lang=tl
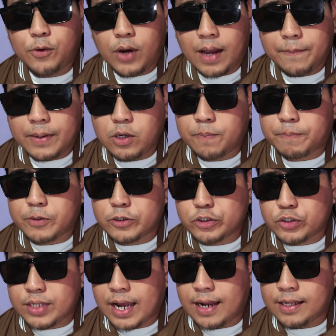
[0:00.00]
Ano nga ba yung
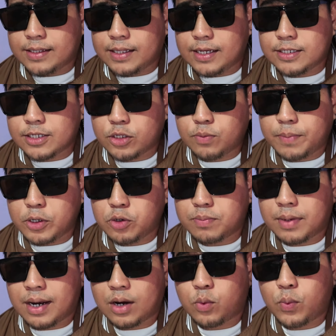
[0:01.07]
personalities, ano ba yung
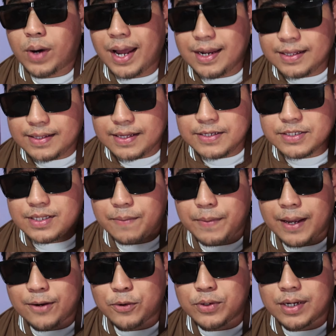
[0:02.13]
mga qualities na
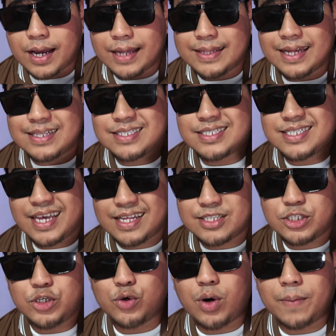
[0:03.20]
meron ka that
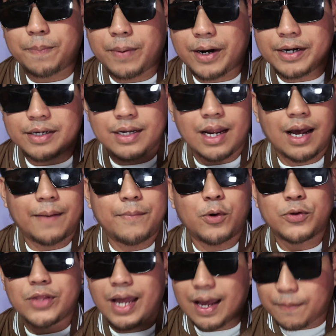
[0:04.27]
sets you apart among the